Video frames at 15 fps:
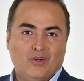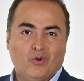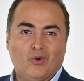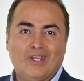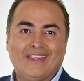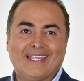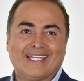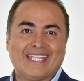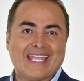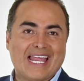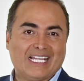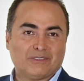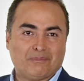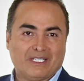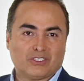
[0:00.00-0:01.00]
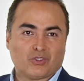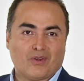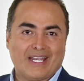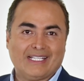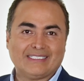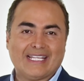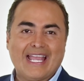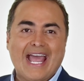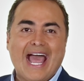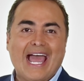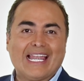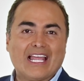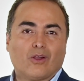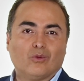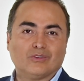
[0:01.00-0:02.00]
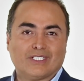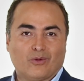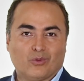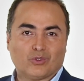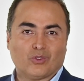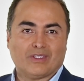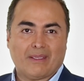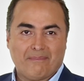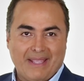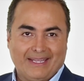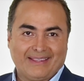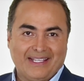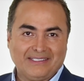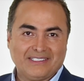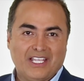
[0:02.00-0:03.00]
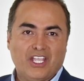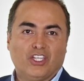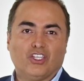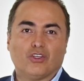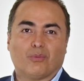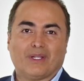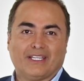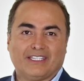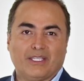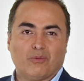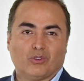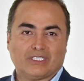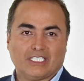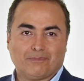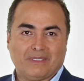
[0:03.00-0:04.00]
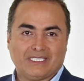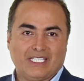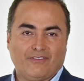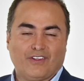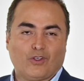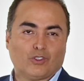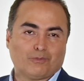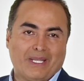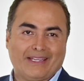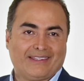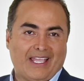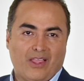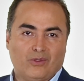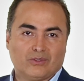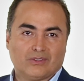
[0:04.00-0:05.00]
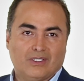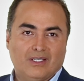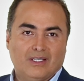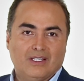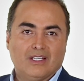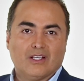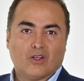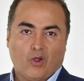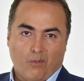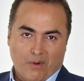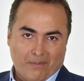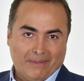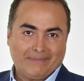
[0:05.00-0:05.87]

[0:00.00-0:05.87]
Un líder guía a las personas a la consecución de metas y objetivos específicos planteados, como